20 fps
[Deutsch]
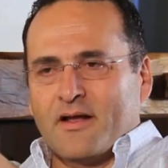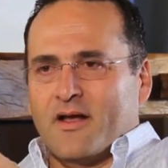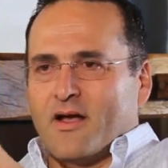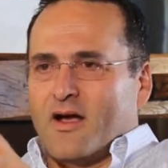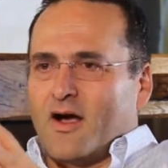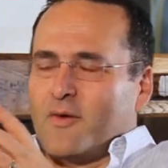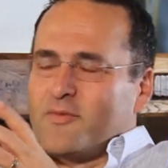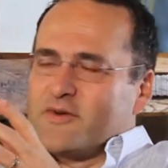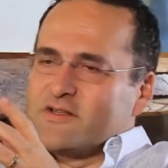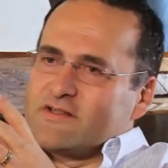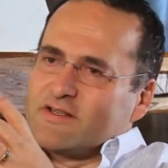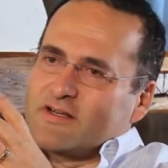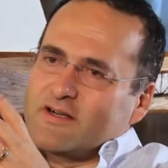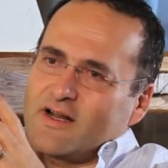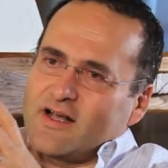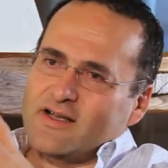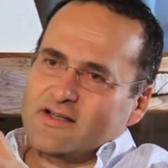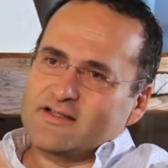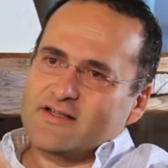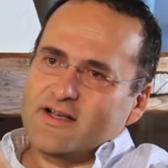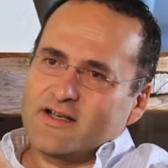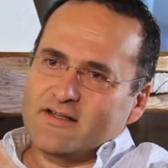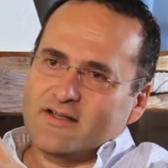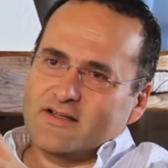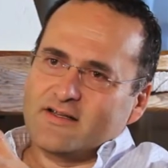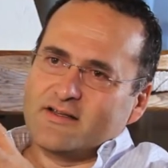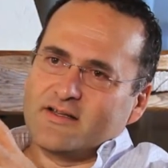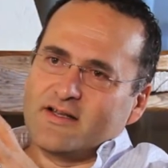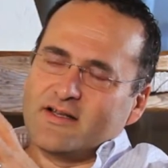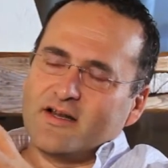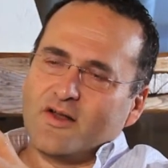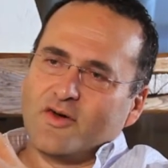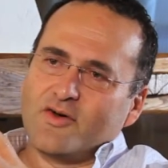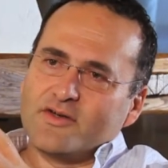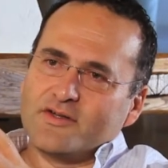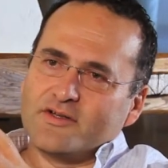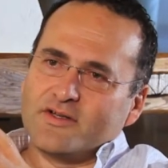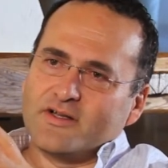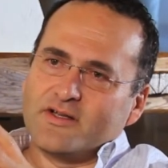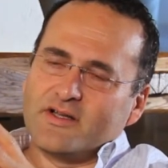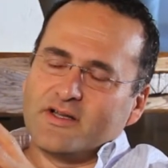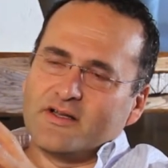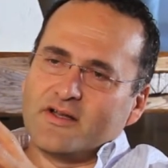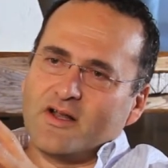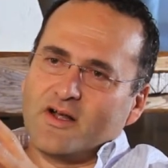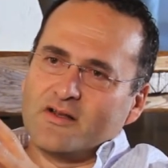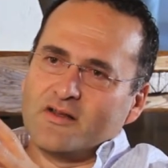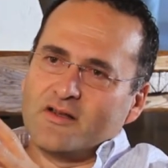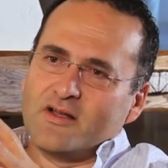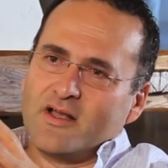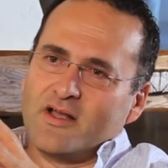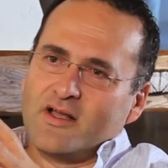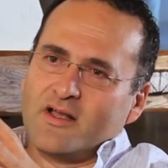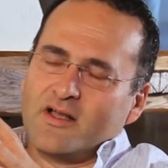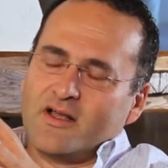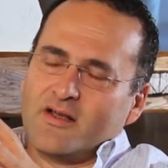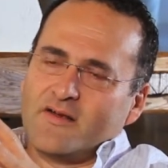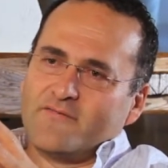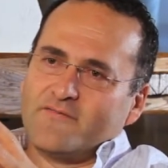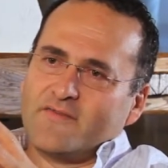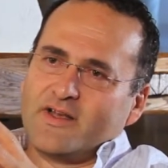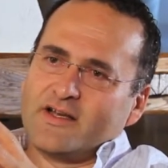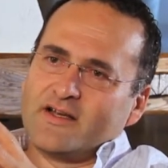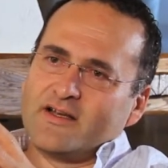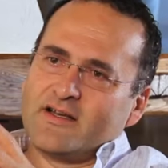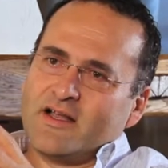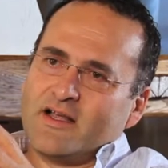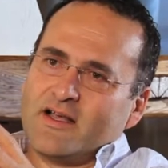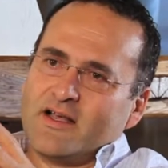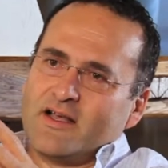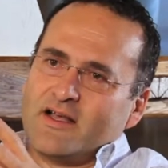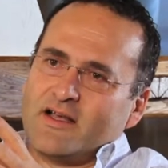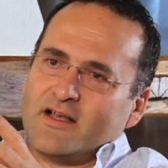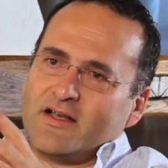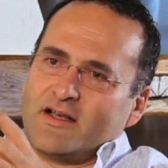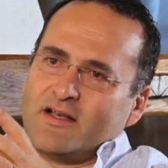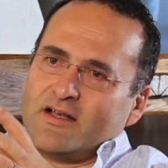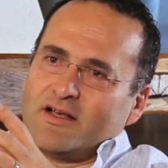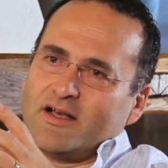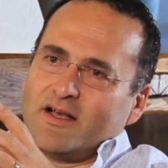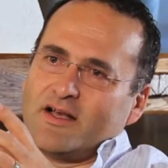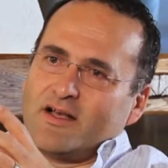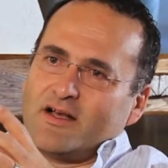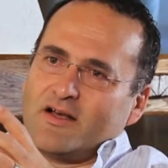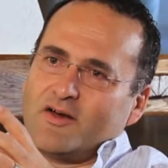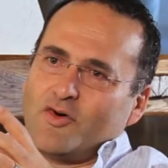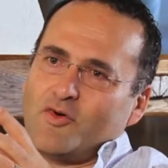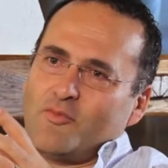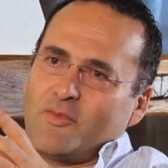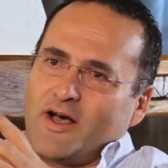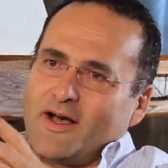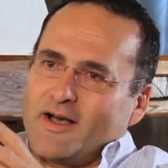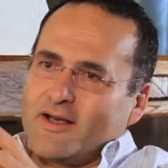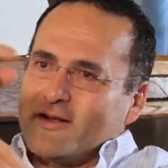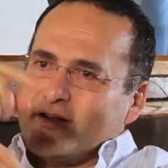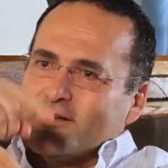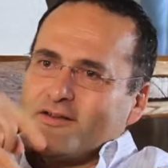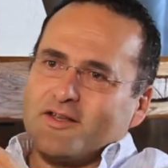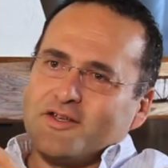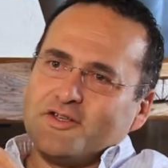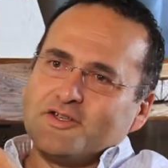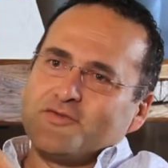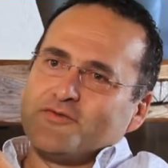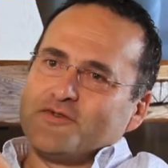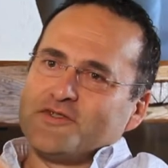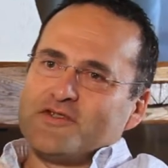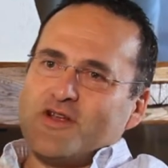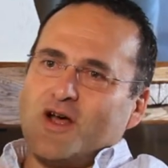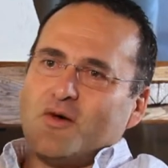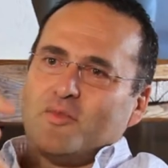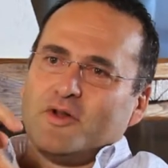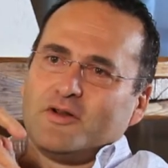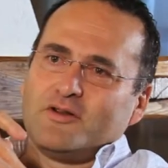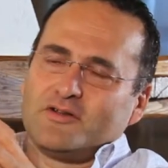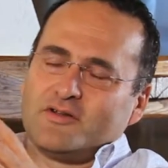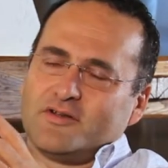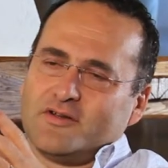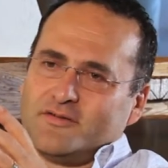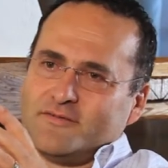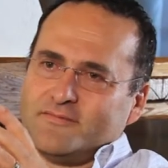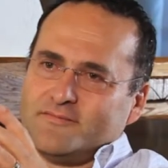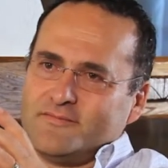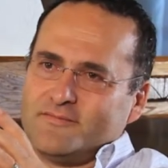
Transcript: Aber es sind gleichzeitig die Leute, die dann, wenn um einen Tisch versammelt,